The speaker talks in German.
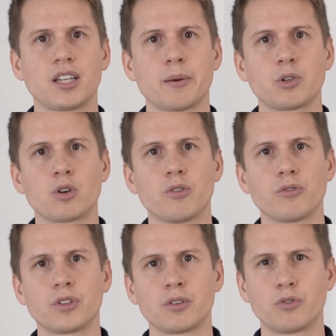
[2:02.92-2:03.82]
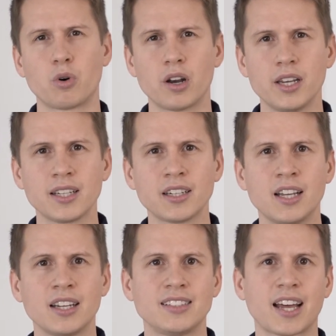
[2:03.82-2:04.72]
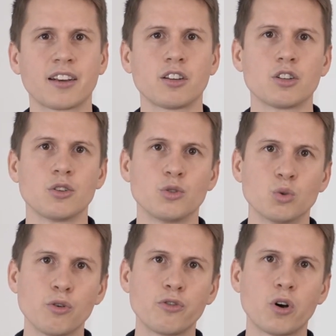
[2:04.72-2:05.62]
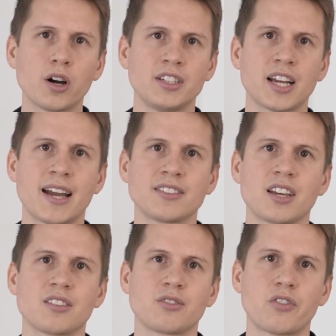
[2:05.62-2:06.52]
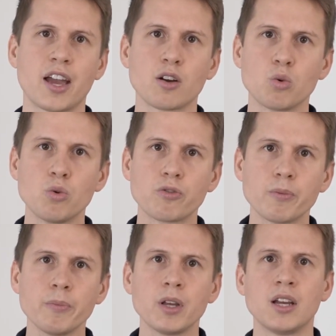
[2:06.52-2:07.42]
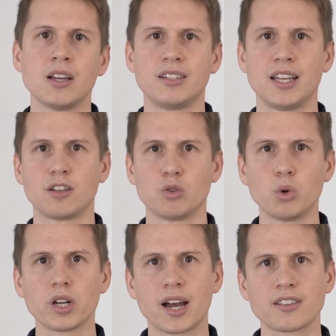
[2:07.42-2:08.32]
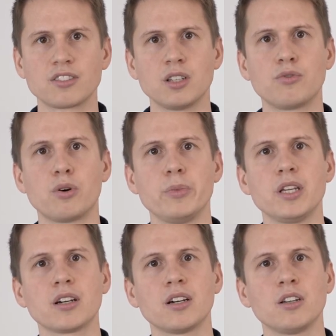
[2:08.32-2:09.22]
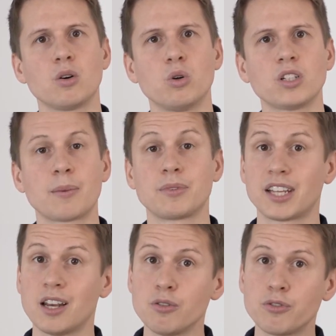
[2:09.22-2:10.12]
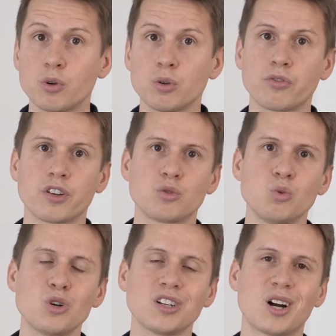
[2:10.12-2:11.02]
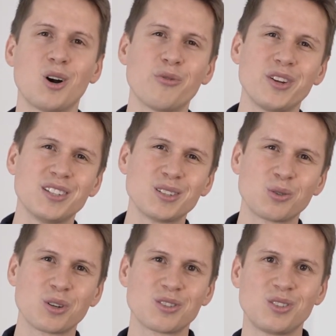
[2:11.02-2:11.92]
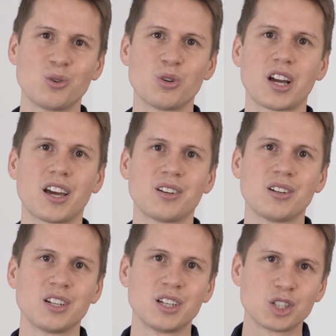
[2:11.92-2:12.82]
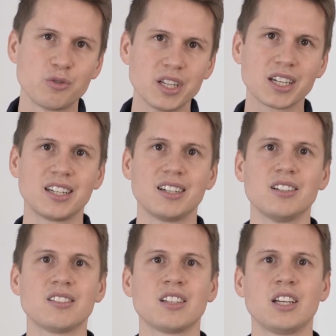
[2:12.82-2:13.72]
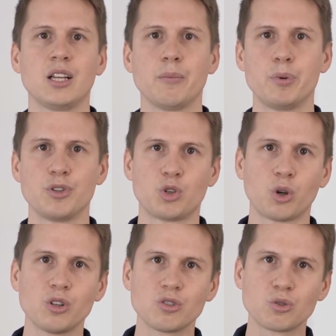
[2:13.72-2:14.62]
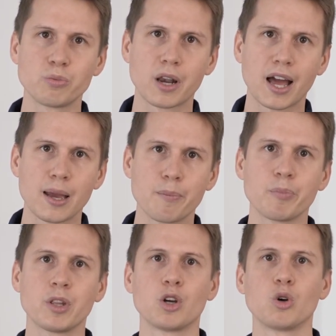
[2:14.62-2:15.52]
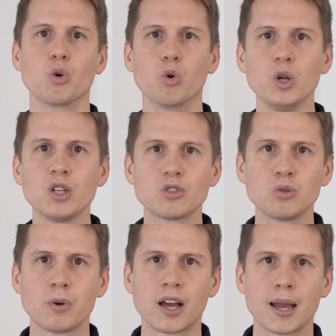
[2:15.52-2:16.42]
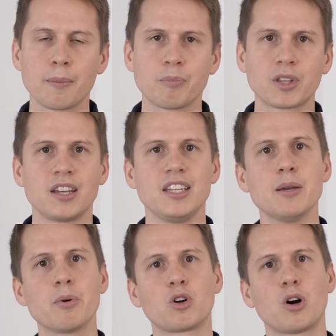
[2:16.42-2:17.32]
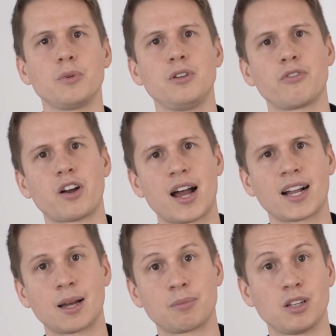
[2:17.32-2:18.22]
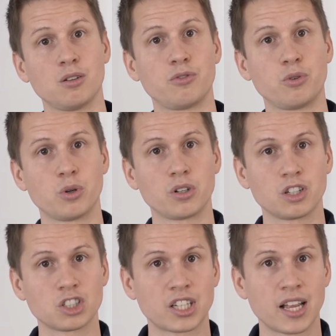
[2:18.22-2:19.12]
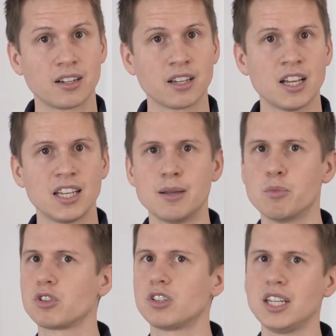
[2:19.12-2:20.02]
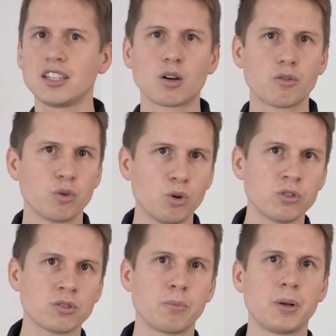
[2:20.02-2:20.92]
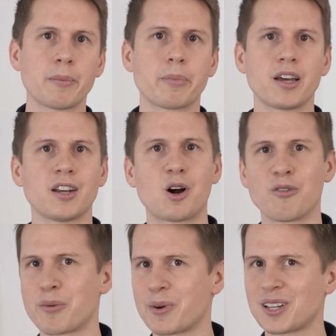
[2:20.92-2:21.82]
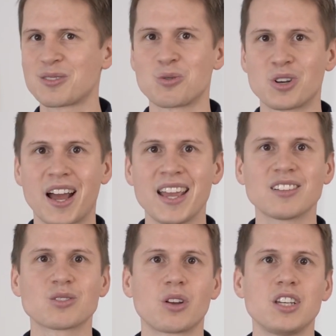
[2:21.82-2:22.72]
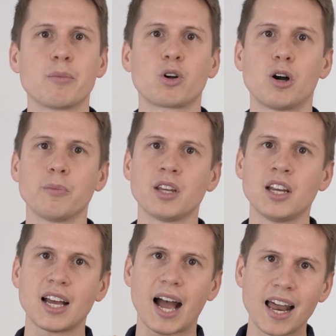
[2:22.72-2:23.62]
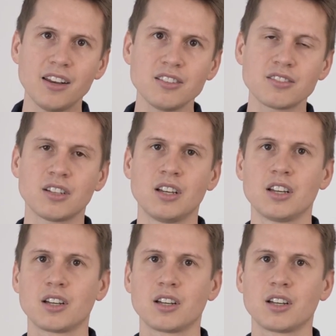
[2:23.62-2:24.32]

der Betroffenen vorliegt, dann sofort die 112 rufen, den Notarzt informieren und am Telefon versuchen, auch wenn die Situation eine schwierige ist, besonnen zu bleiben, ruhig zu bleiben, denn ihr bekommt die Fragen am Telefon gestellt. Ihr müsst nicht drauf losplappern, auch wenn man dazu neigt, sondern ihr bekommt alles